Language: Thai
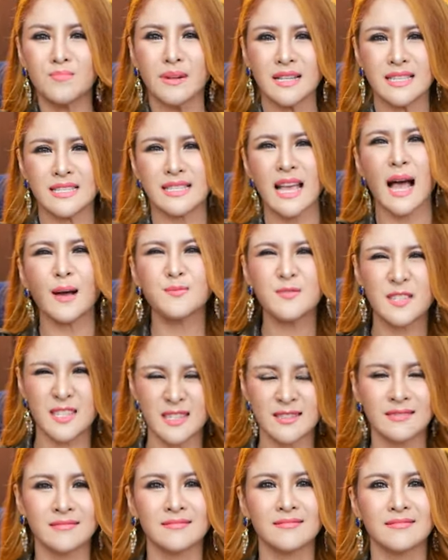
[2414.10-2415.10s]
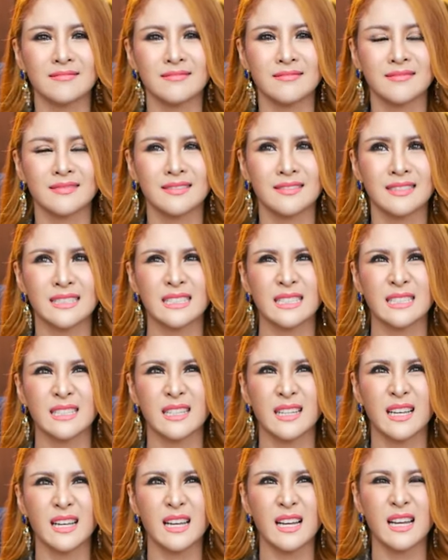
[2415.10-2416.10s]
มันซาบซึ้ง
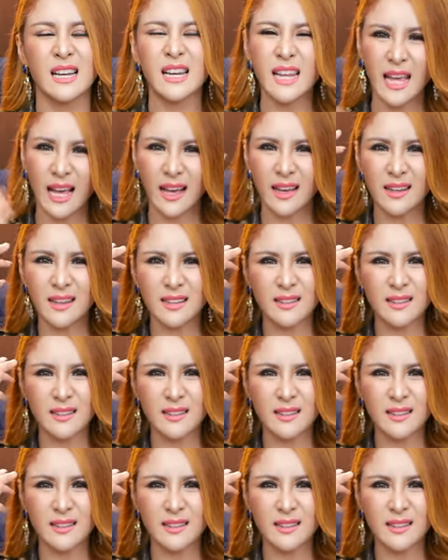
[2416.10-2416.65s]
เนี่ย